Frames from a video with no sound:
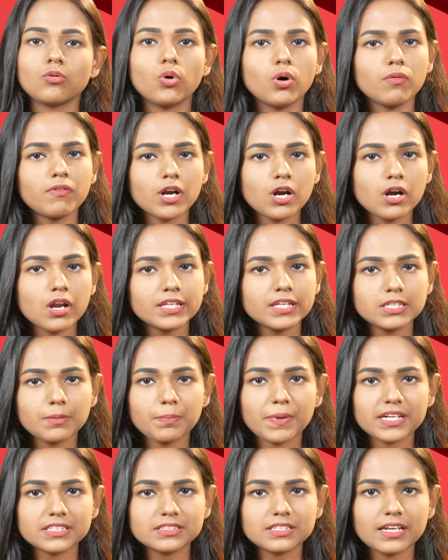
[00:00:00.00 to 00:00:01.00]
ஓவராலாக இந்த
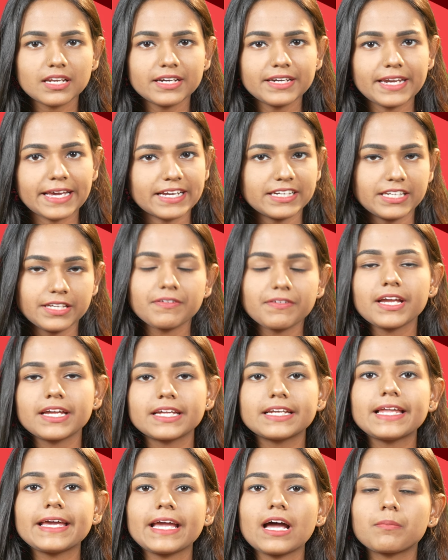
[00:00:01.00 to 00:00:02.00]
படத்தில் நெகட்டிவே
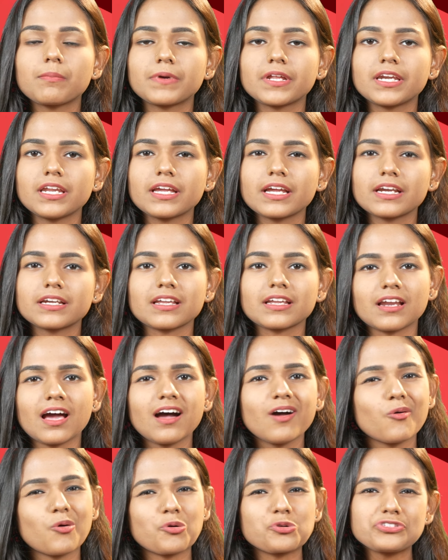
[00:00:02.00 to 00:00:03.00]
இல்லையா அப்படின்னு கேட்டிங்கன்னா
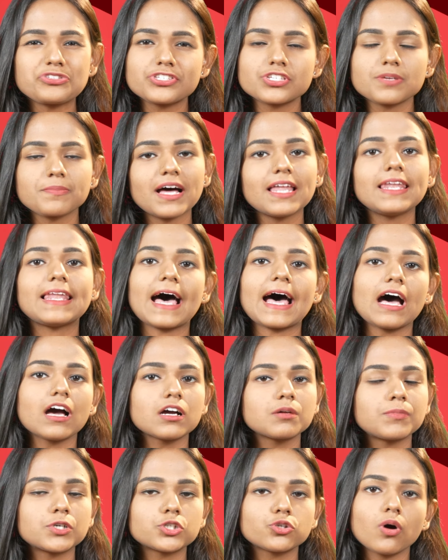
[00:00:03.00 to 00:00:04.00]
கொஞ்சமாக
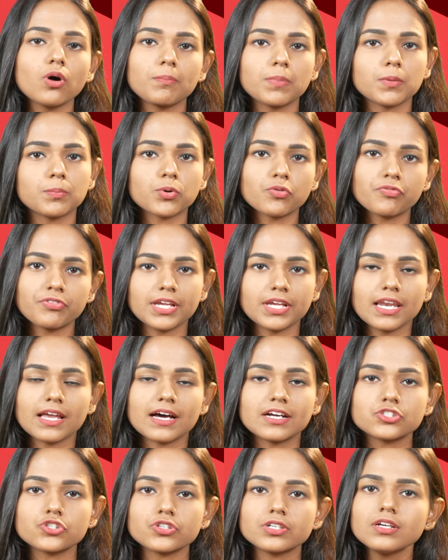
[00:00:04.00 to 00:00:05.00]
லேக் மட்டும் அப்பப்போ ஃபீல்
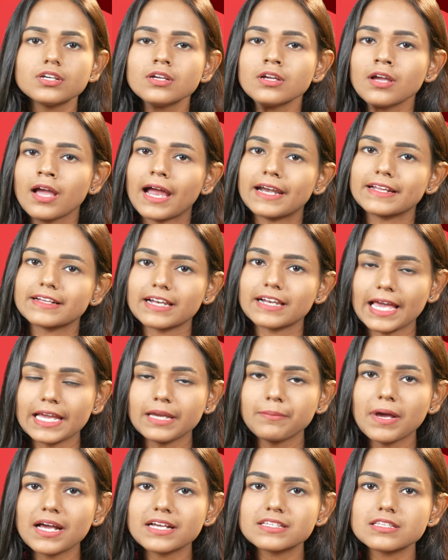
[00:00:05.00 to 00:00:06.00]
ஆச்சு அண்ட்
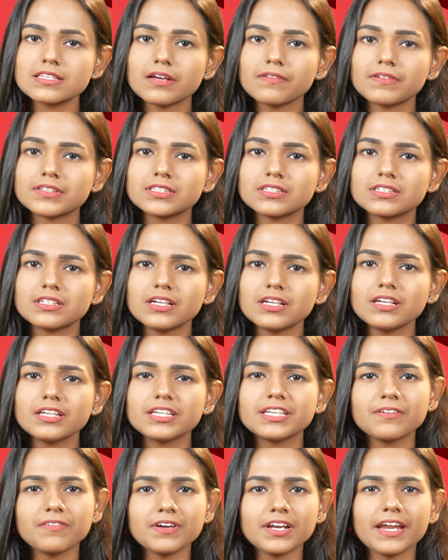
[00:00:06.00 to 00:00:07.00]
கிளைமேக்ஸில் வந்துட்டு
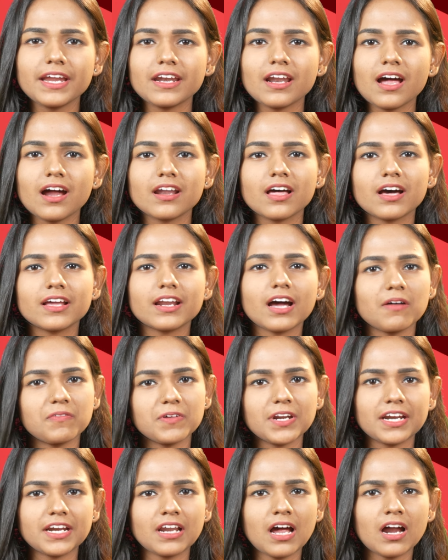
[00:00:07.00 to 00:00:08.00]
இவர் என்ன ஆனார்
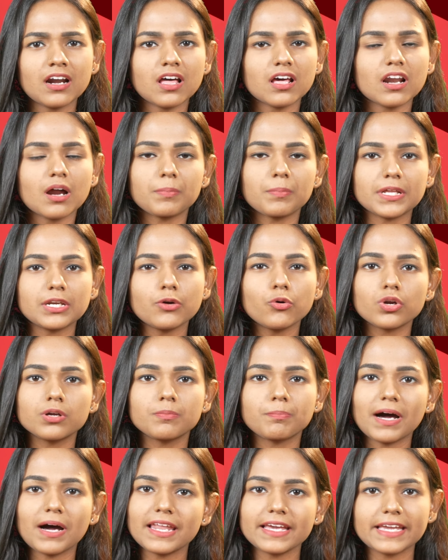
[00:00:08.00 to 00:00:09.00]
அவர் என்ன ஆனார் அப்படின்னு ஒரு
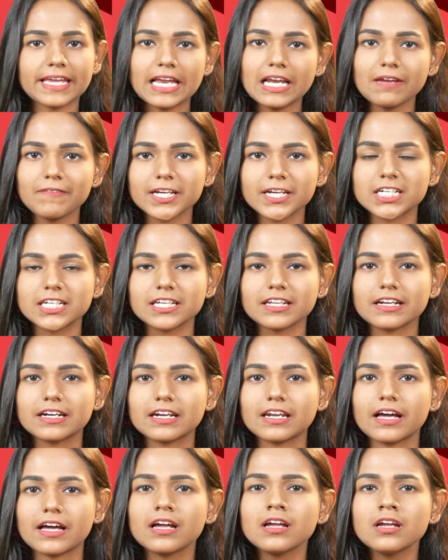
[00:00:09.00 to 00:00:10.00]
பல கேள்விகள்
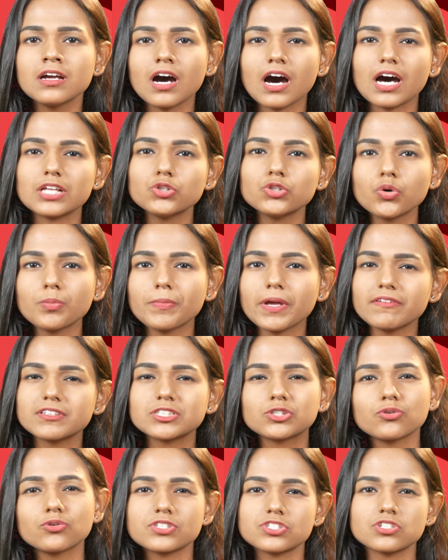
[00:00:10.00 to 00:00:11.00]
இருக்குல்ல அதுவுமே
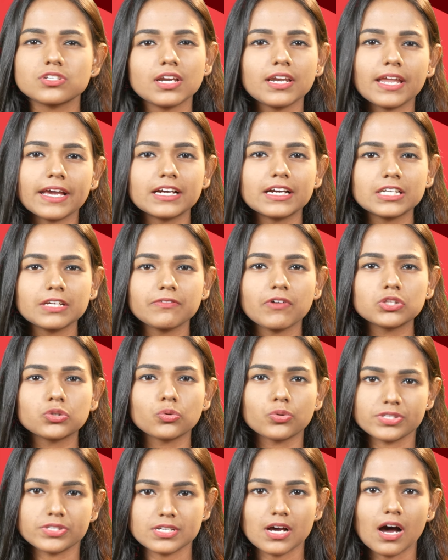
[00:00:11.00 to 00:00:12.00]
வந்துட்டு ஒரு சின்ன நெகட்டிவாக
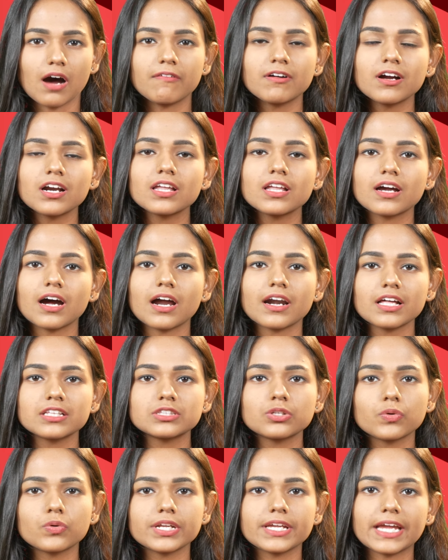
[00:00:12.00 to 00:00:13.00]
தோணுச்சு அவங்களுக்கான அந்த
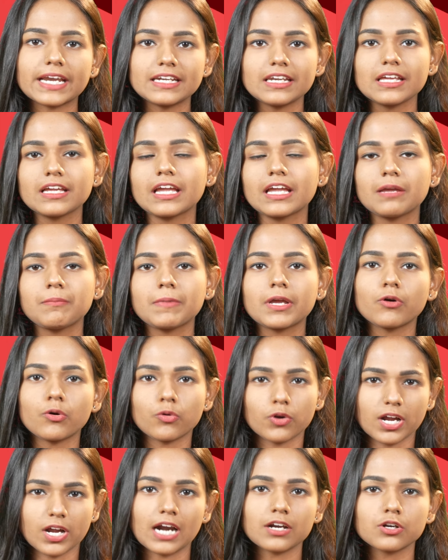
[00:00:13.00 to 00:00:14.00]
ஒரு எண்டிங்கையுமே
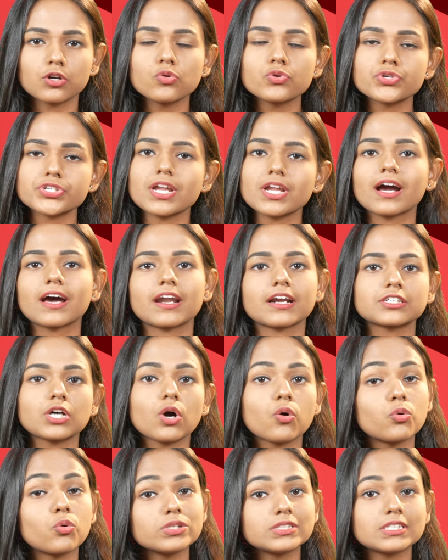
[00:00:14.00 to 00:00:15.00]
ஒரு கன்க்ளூஷனாக கரெக்டாக
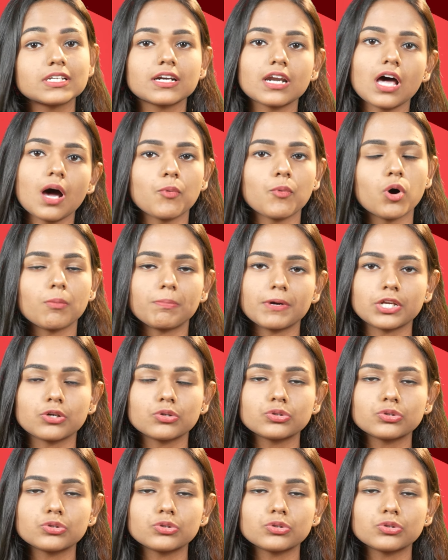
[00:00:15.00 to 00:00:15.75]
கொடுத்துருக்கலாமோ அப்படின்னு